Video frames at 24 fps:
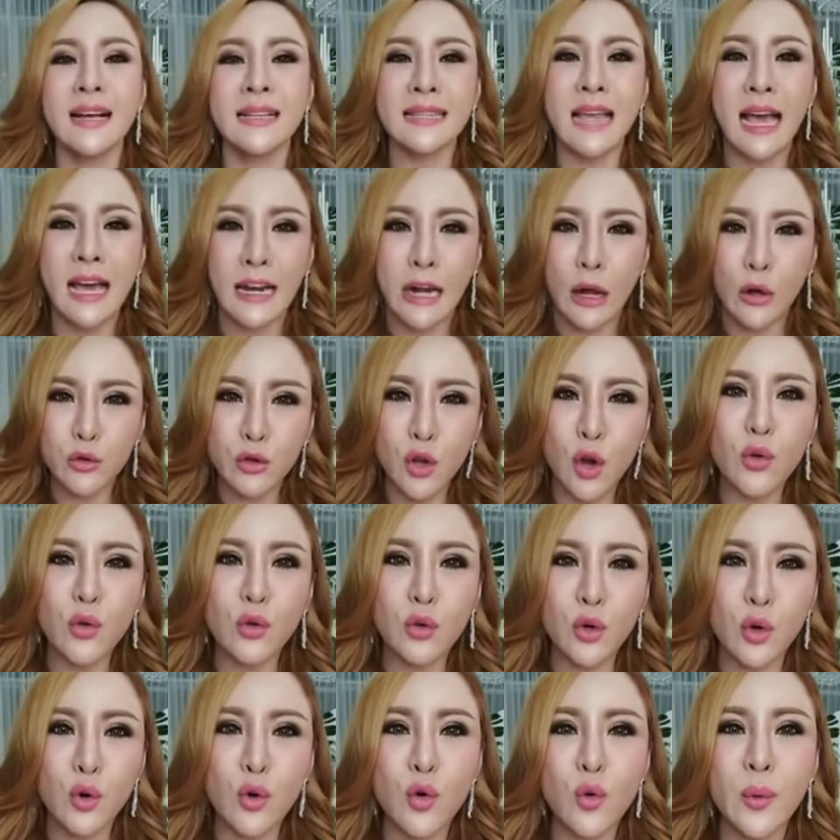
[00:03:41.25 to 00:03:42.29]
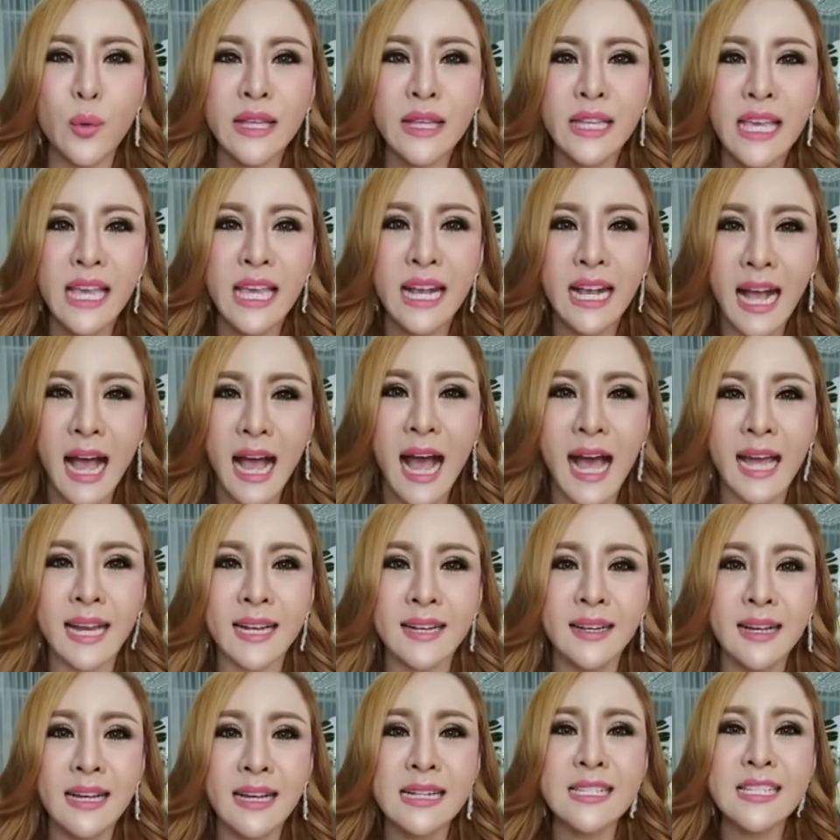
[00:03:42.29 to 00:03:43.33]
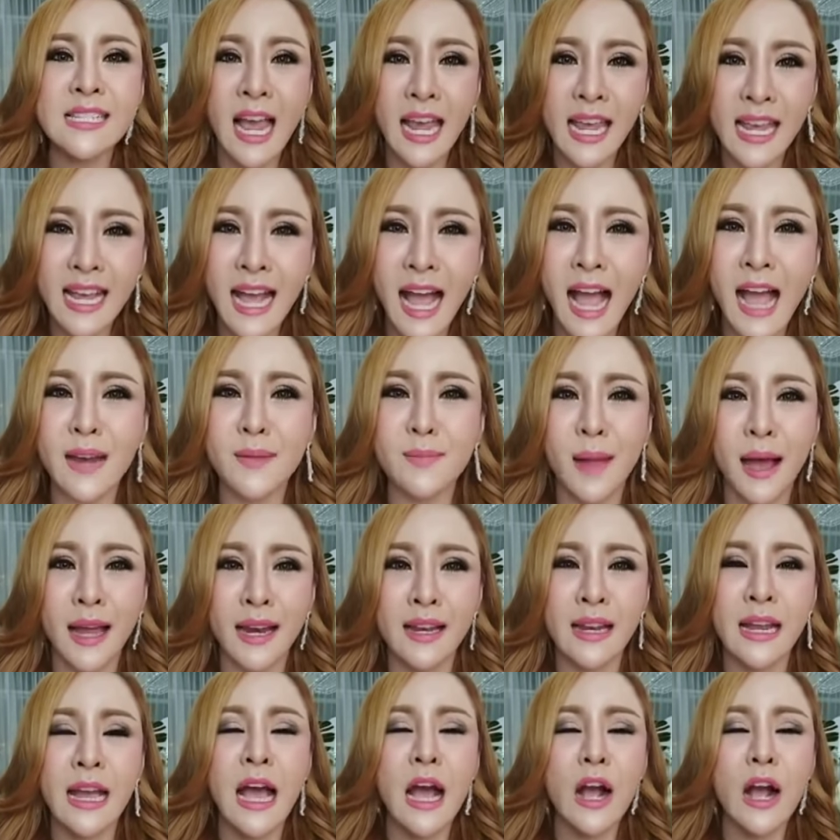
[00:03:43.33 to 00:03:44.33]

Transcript: แต่เราต้องรู้วิธีการใช้งานมัน